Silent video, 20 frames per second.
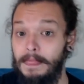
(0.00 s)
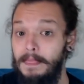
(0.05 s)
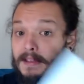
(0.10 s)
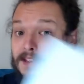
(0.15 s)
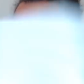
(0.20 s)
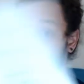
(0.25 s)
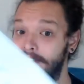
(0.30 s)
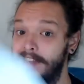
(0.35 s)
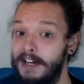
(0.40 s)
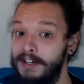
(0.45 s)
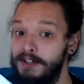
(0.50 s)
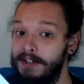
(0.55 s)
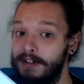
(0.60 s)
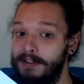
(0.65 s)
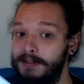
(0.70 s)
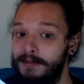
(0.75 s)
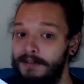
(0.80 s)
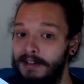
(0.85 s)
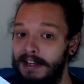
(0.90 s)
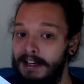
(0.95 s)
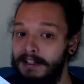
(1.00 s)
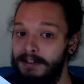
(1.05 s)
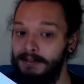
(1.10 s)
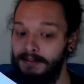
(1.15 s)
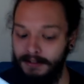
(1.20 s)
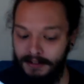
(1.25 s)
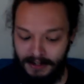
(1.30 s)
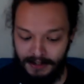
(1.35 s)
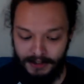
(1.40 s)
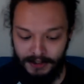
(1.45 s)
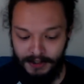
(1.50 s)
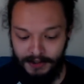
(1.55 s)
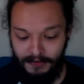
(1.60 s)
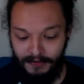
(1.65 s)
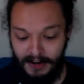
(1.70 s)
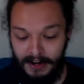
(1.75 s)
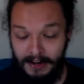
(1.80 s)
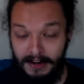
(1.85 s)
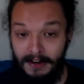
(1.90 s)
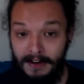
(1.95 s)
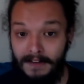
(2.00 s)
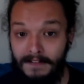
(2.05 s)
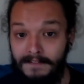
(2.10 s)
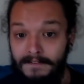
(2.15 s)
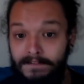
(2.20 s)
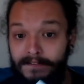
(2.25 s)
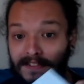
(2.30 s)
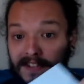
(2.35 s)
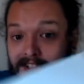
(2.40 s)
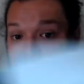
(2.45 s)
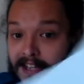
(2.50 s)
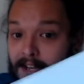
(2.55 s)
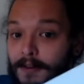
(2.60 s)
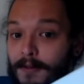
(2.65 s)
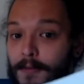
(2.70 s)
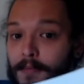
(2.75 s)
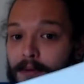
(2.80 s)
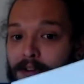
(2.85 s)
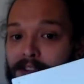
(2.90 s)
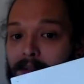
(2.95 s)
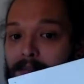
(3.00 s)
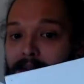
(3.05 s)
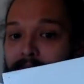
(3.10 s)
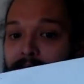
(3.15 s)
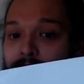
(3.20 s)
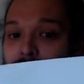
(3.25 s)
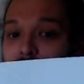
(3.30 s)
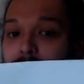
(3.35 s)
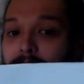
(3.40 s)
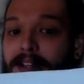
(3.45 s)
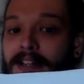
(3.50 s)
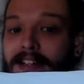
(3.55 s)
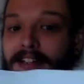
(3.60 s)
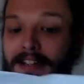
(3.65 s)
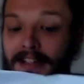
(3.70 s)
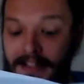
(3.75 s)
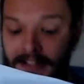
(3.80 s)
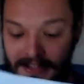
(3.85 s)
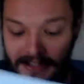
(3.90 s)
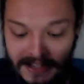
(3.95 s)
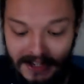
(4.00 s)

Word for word: Estáticas com Lector, a gente vai testar comportamento com BDD e